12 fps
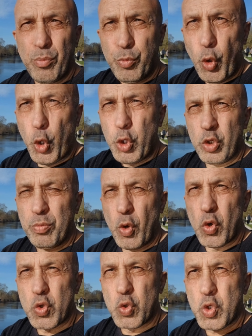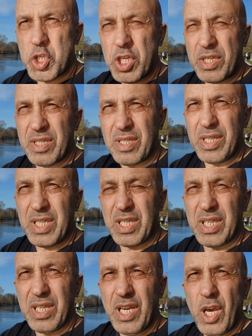bu oyunu bozdu. Çıktı dedi
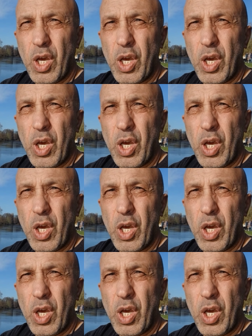ki